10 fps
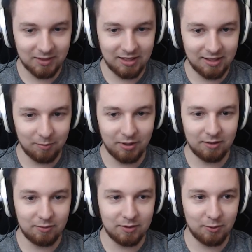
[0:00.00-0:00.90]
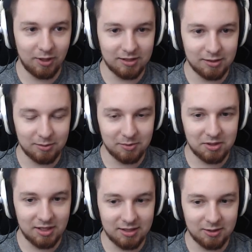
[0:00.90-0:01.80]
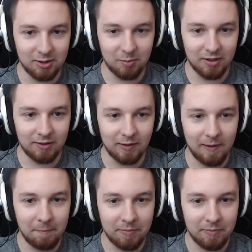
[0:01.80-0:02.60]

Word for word: No ale nie, bo jak we dwójkę zaczną strzelać, to dipendo.